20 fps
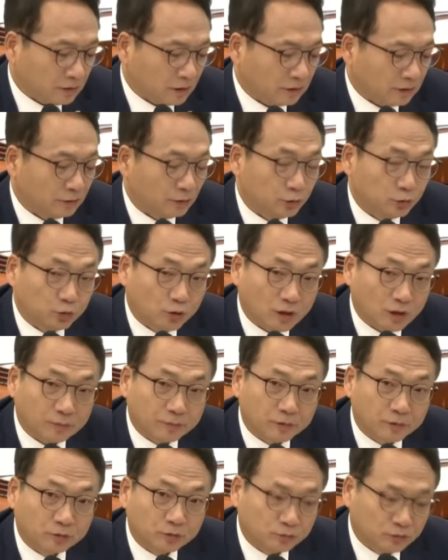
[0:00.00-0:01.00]
자녀
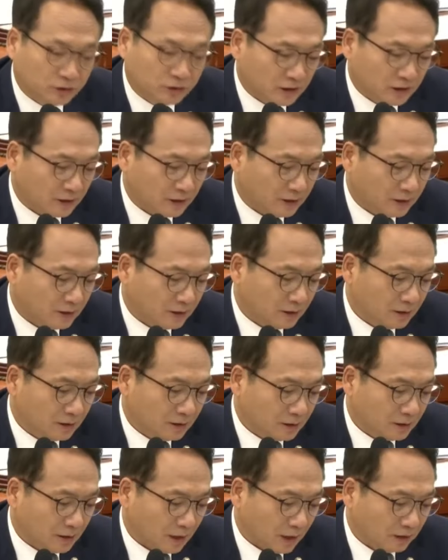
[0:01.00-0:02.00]
유학 비용 문제,
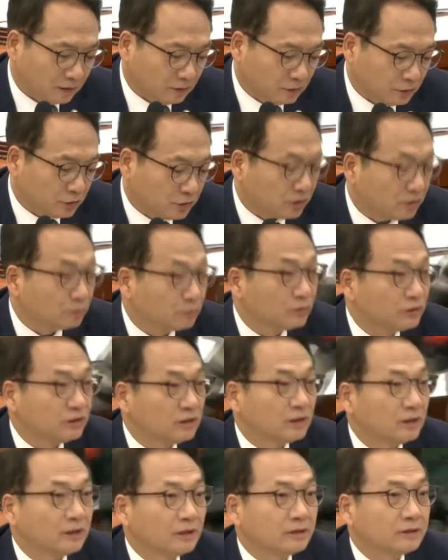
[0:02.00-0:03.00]
아들 취업
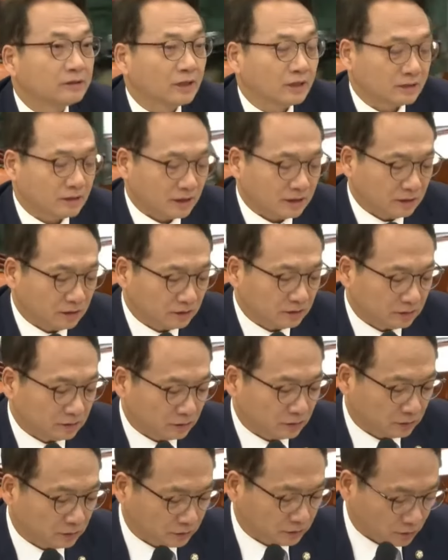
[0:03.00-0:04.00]
문제, 자산
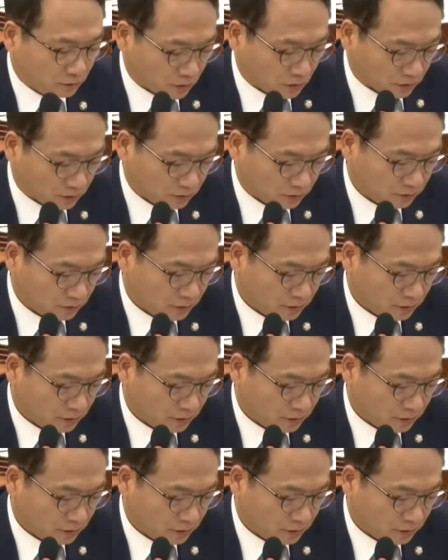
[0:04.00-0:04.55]
형성 의혹,